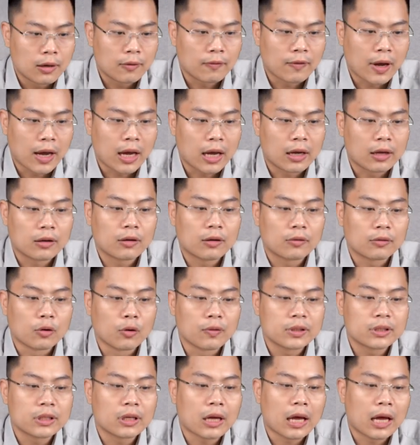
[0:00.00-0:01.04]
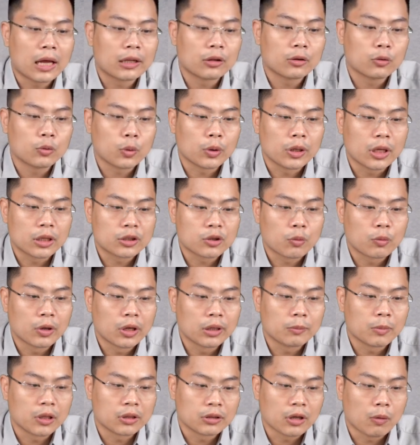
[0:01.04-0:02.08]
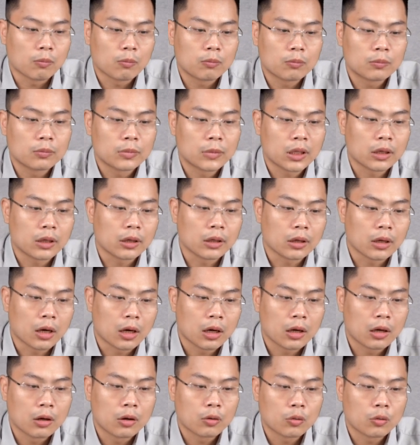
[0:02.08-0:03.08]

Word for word: Và đối với dự án thủy điện sông Hinh mở rộng thì à,